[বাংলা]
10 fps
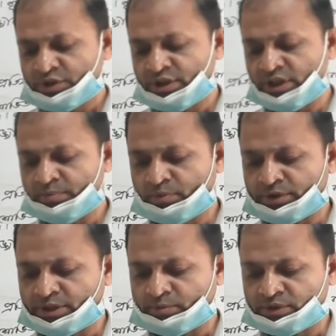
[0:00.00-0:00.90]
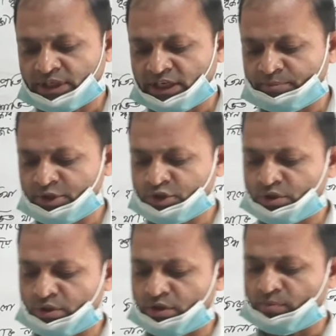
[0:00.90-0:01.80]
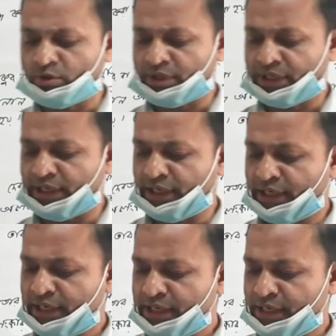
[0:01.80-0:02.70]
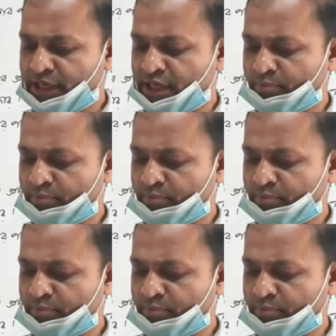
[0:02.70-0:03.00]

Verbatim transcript: শিল্প দেবতা বিশ্বকর্মকে এ